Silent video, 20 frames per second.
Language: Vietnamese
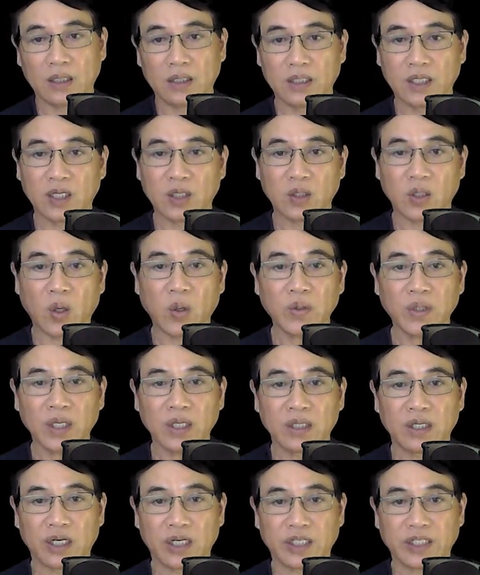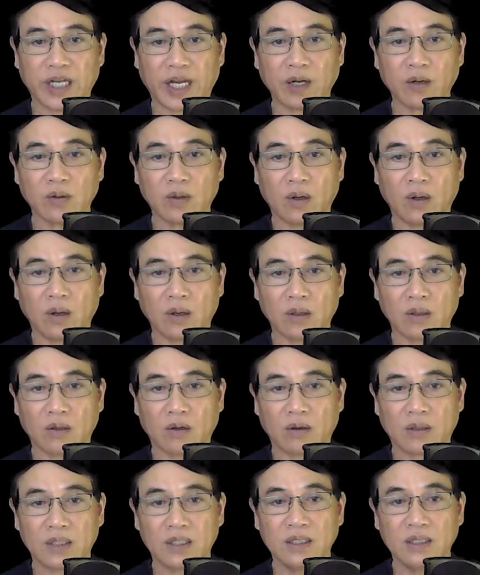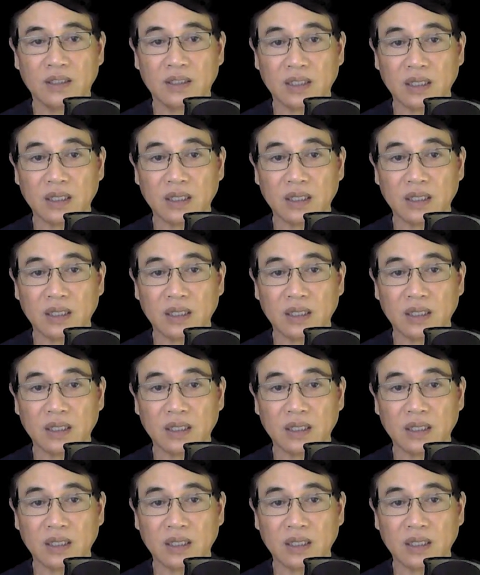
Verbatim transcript: nhưng đối với người trẻ con còn đương